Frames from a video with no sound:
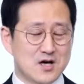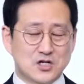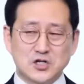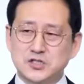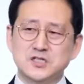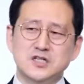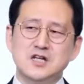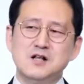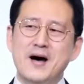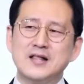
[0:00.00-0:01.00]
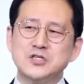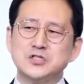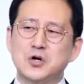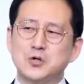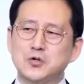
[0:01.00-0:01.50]
그것은
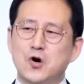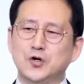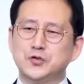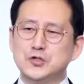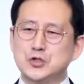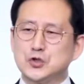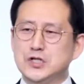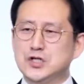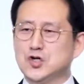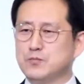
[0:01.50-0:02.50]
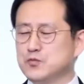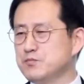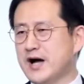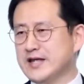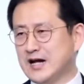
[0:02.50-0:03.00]
일반적으로 얻을 수 있는
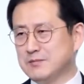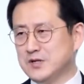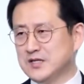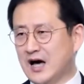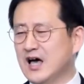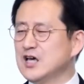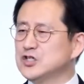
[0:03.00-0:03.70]
것뿐만이 아닙니다.